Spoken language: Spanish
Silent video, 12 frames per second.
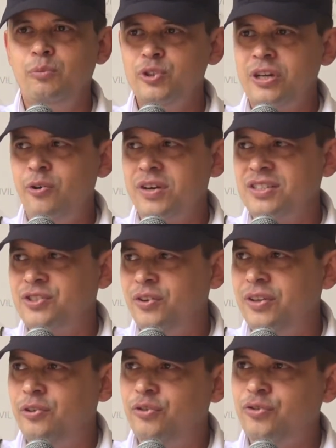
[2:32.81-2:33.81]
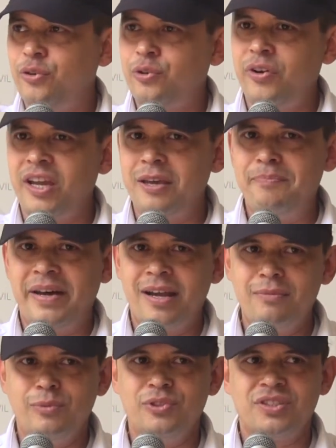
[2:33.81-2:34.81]
muchas ocasiones nosotros
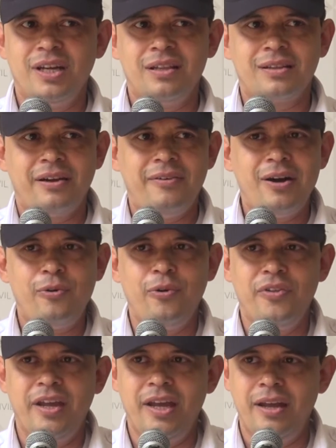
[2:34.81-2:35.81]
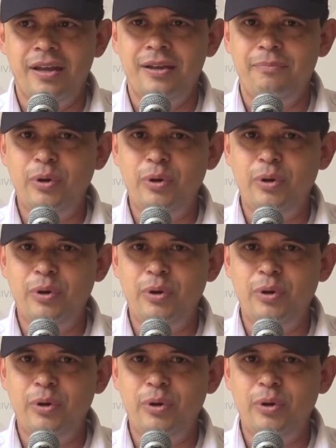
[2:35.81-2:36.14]
equiparamos el trabajo de